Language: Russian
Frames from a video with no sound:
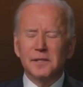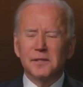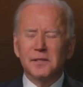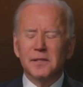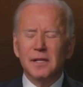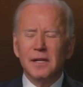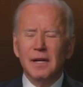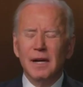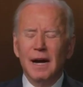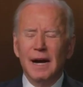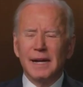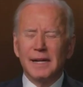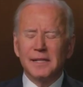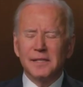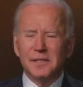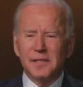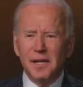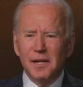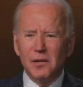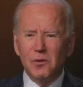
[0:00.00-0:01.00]
умерших от
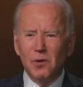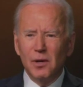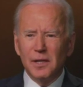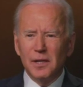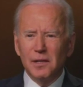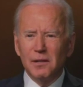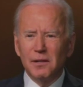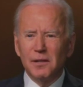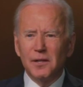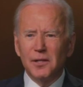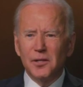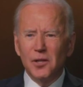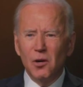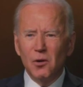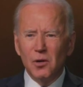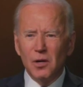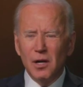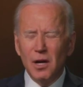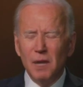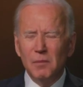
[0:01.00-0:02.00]
ковида. Но
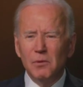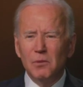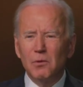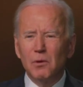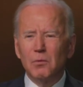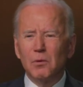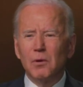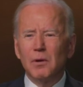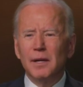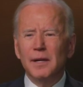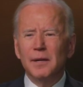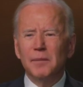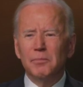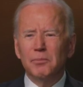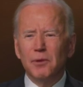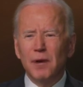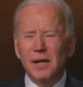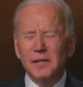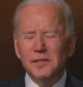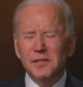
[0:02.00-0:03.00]
в реальности и
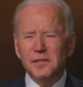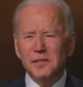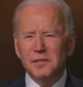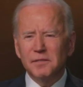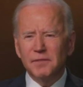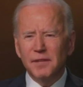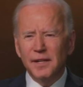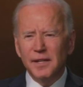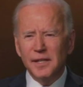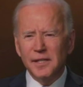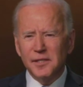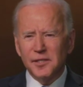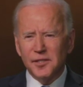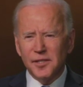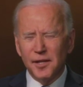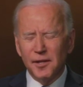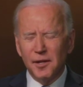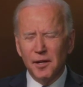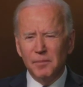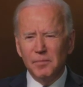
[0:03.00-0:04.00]
Техас, и Флорида
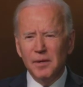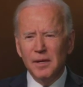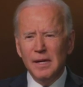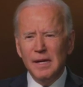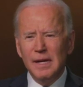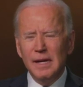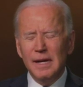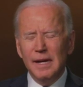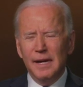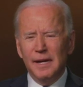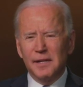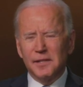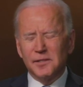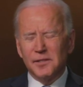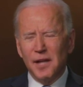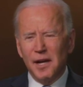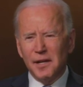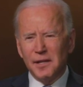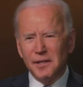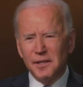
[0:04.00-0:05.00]
находятся в середине. То
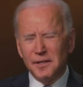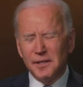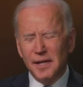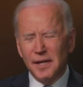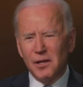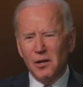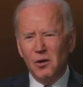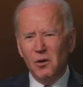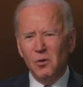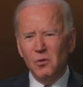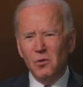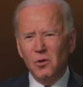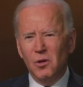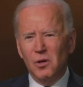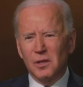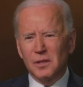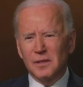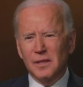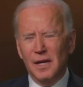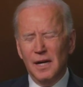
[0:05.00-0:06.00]
есть там по полторы
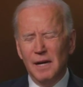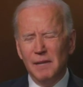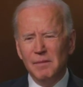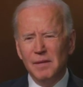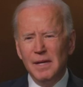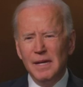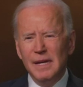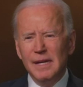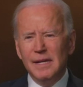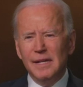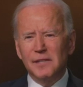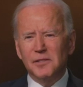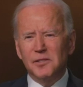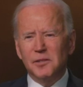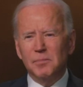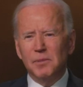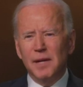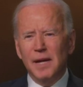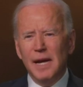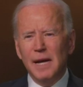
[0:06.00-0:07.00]
тысячи
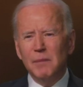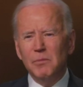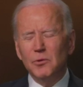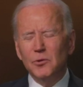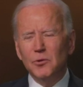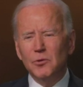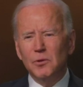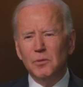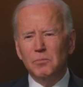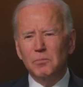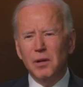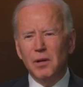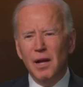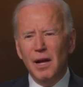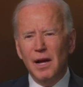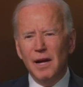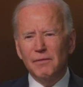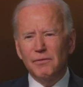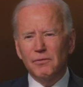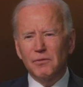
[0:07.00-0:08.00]
на миллион
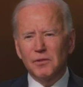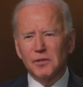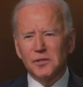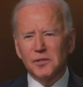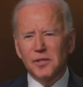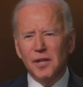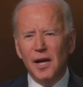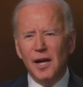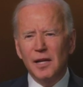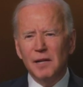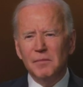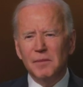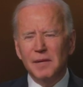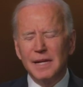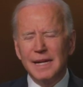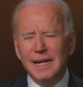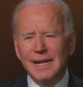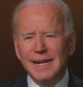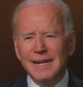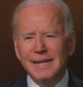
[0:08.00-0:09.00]
населения
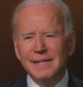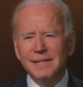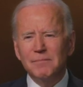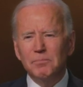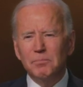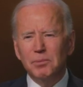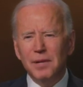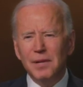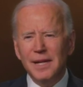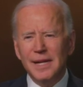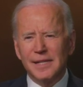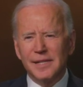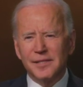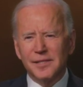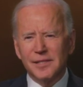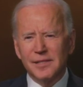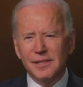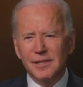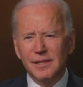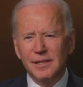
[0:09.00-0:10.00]
умерших от вируса